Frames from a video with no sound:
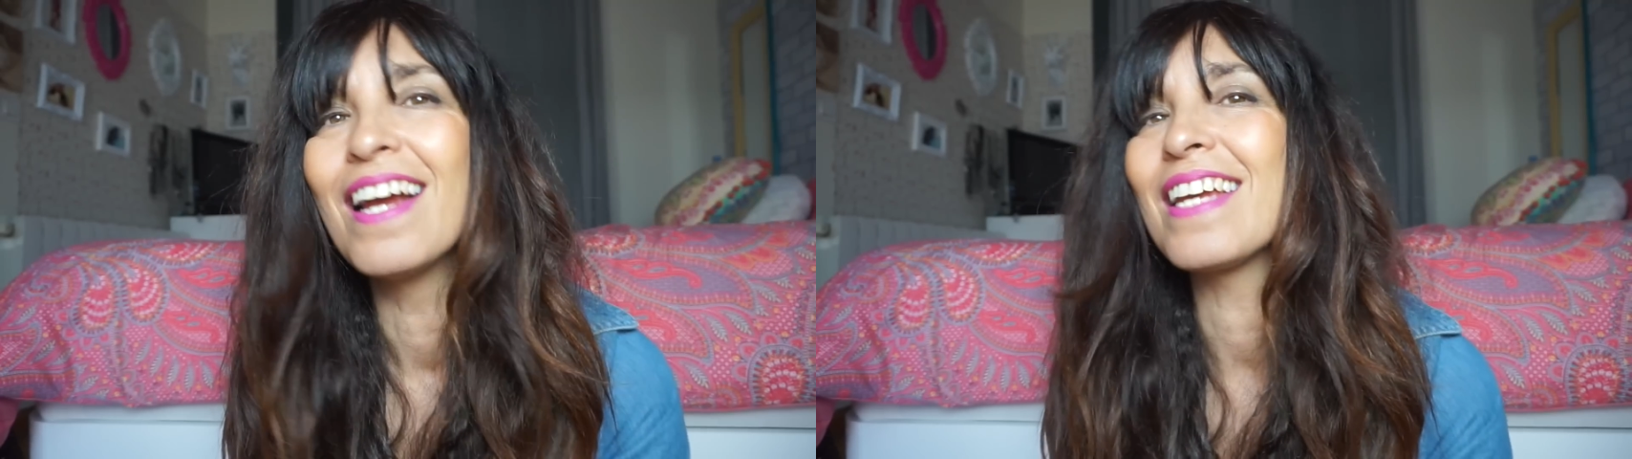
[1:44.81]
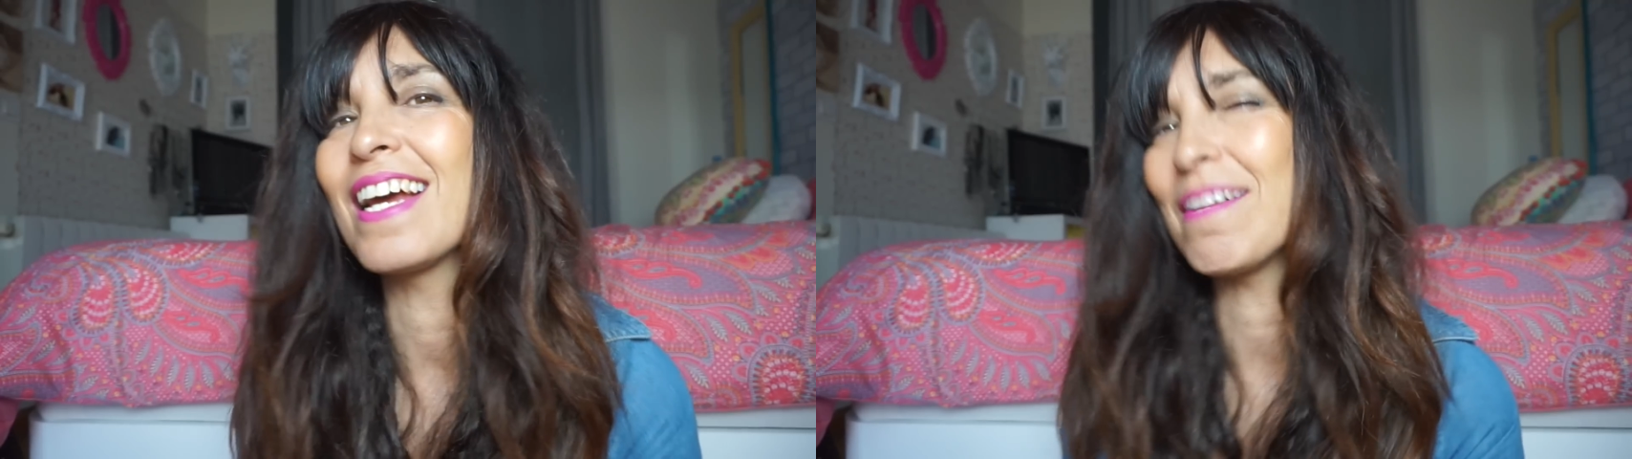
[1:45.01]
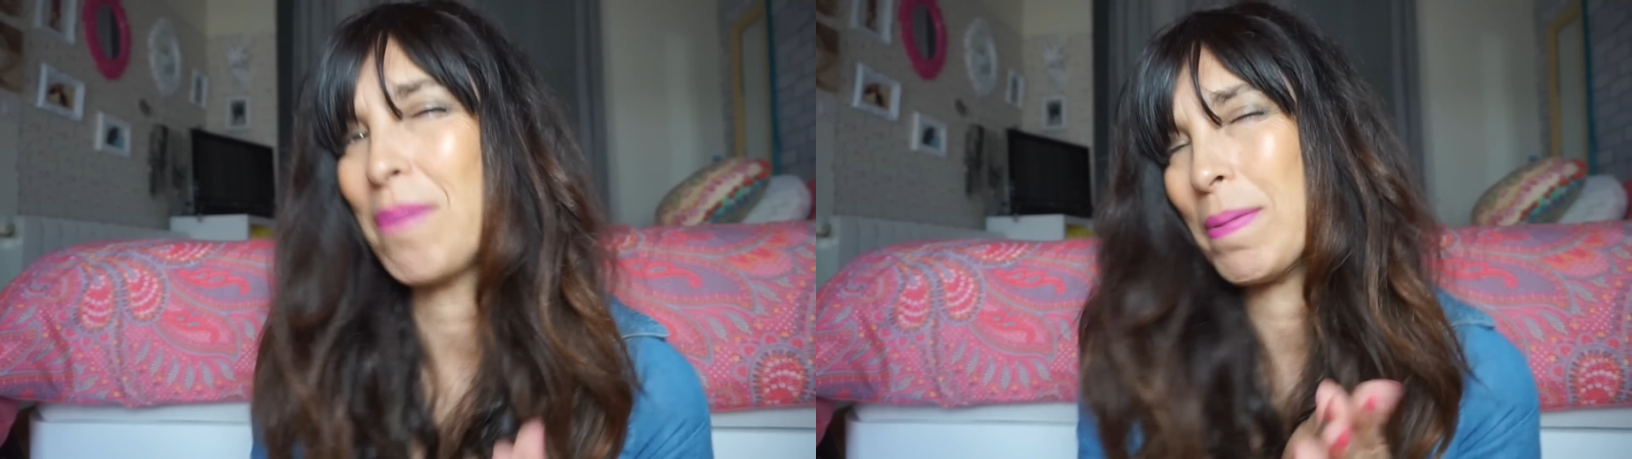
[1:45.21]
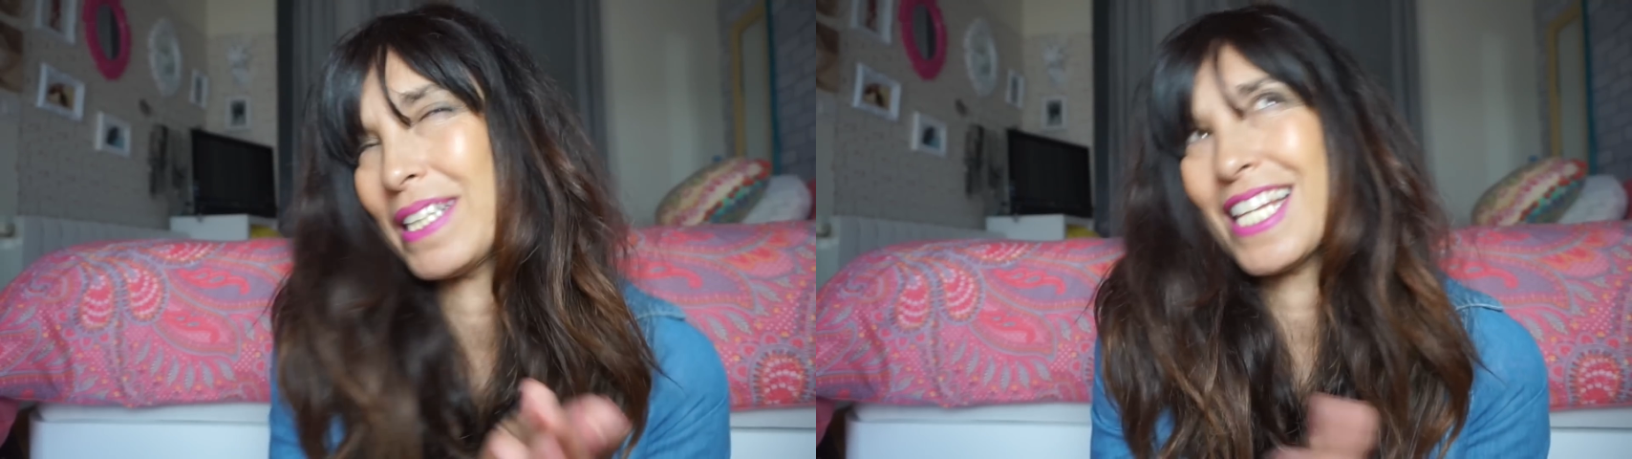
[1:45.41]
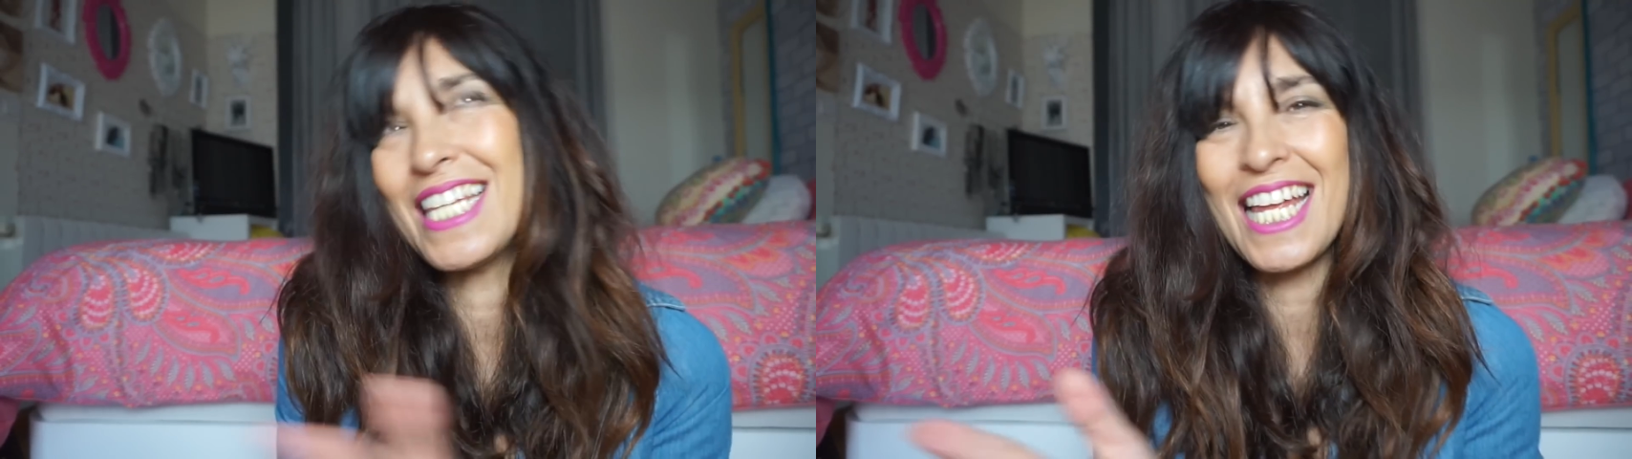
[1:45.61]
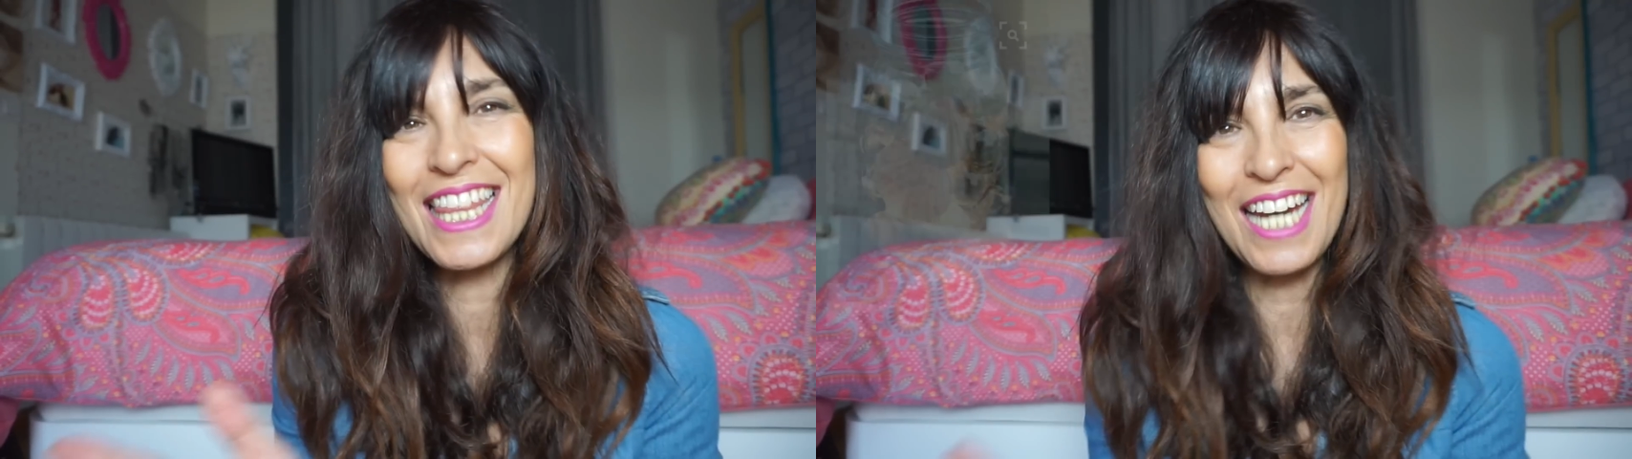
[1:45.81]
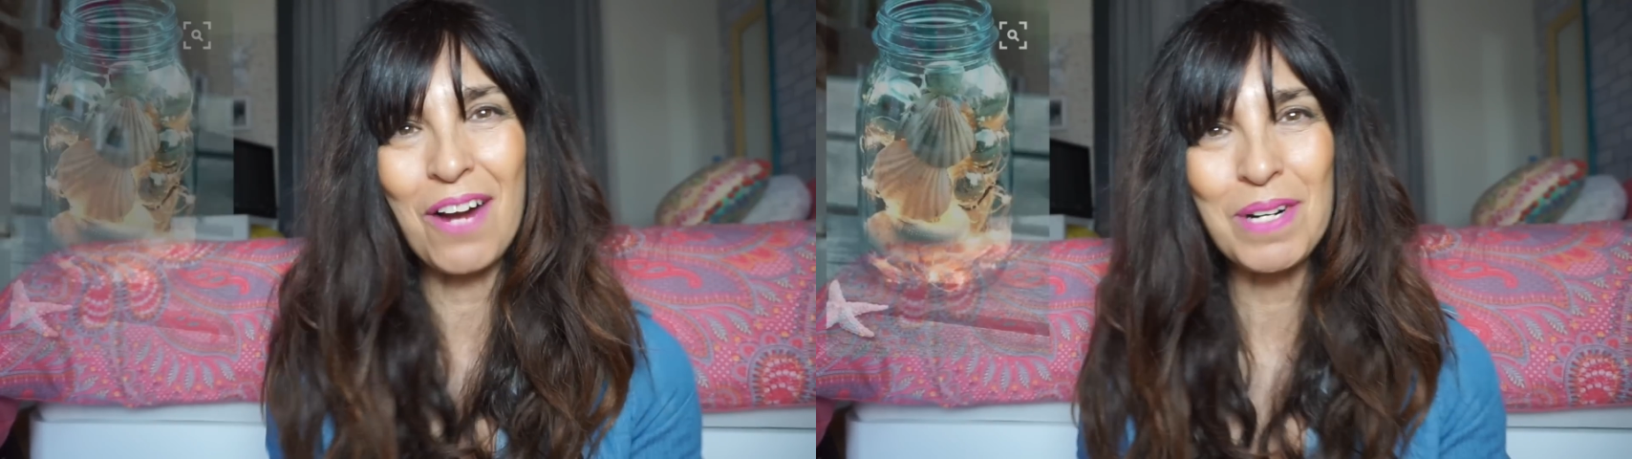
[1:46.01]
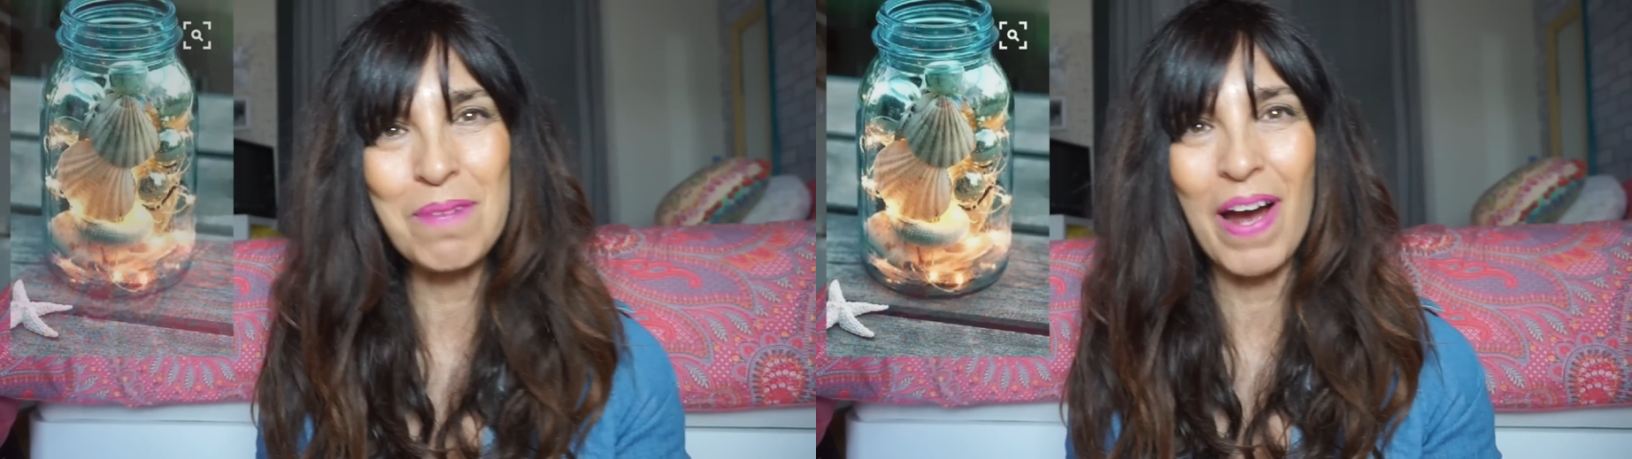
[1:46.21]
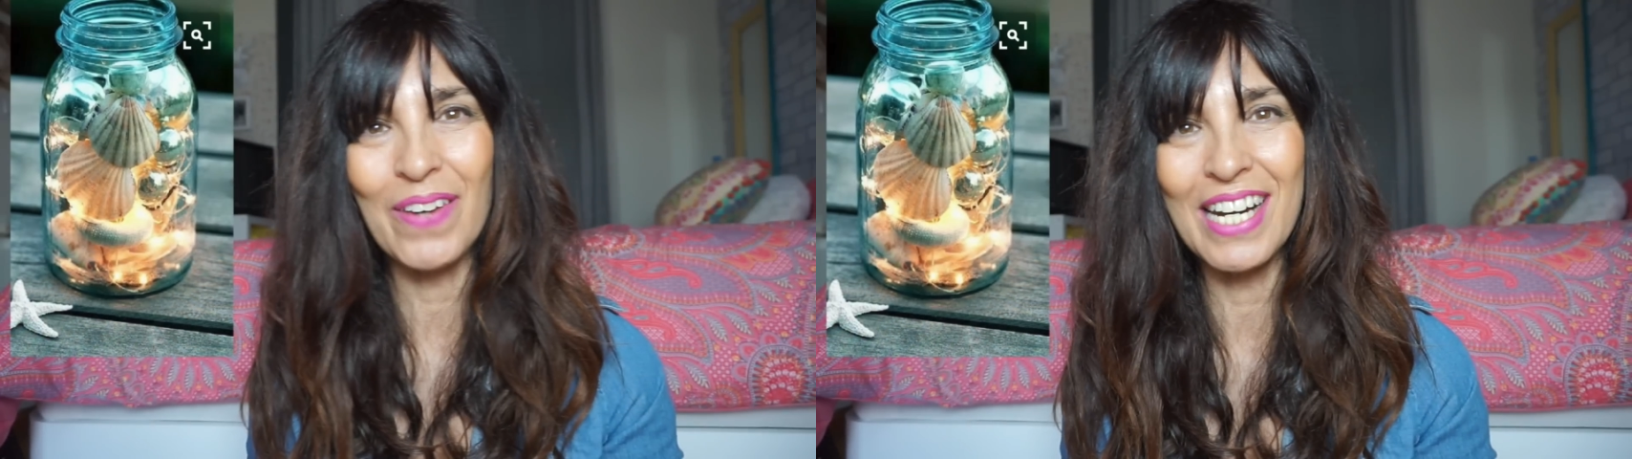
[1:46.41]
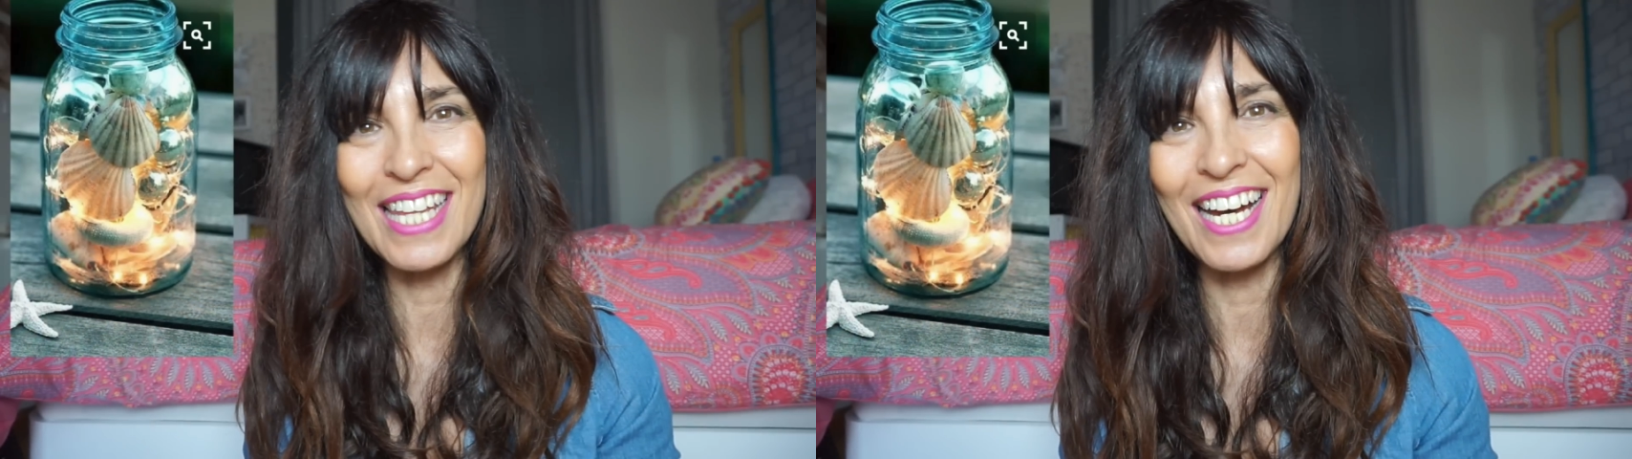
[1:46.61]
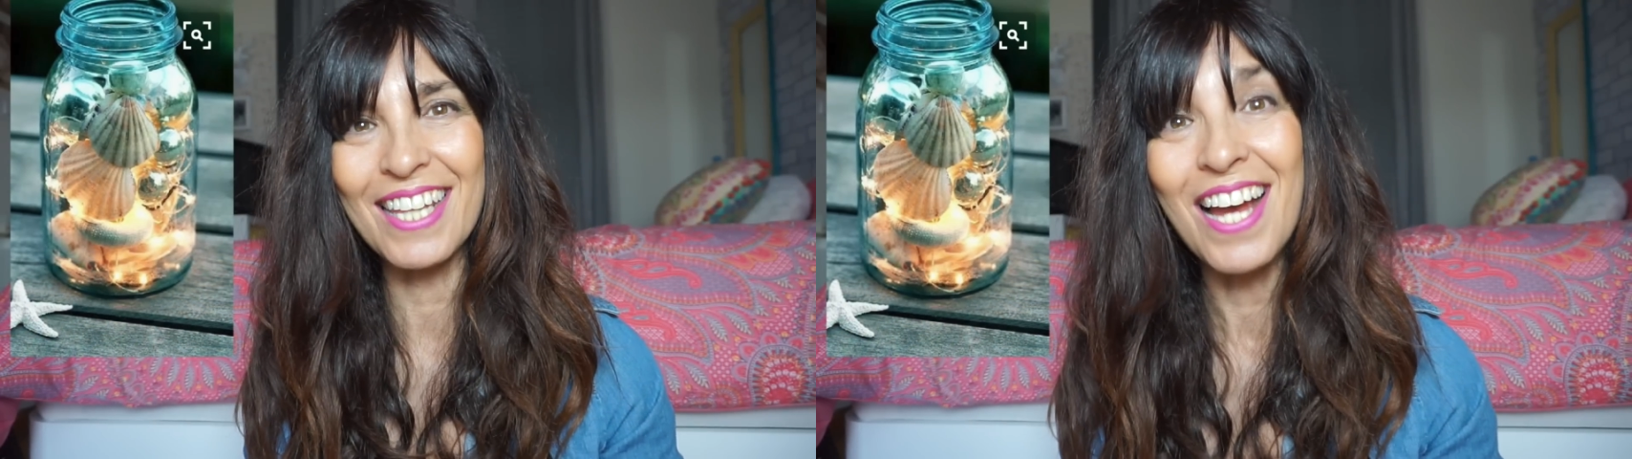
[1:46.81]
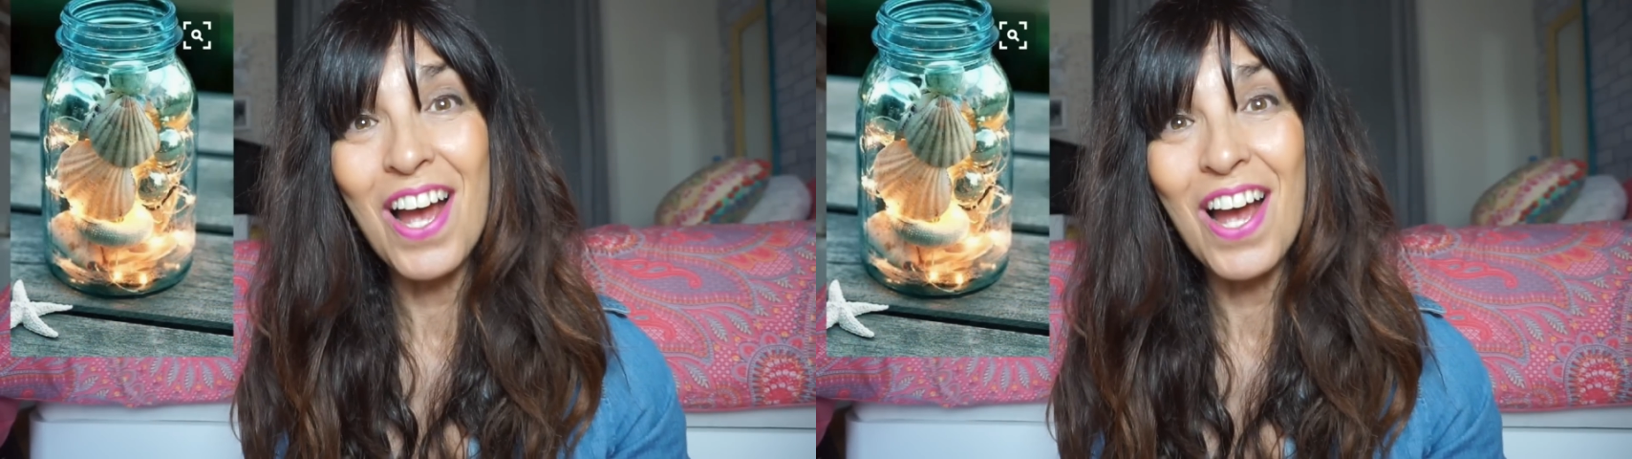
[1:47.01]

que me apetecía hacer alguna manualidad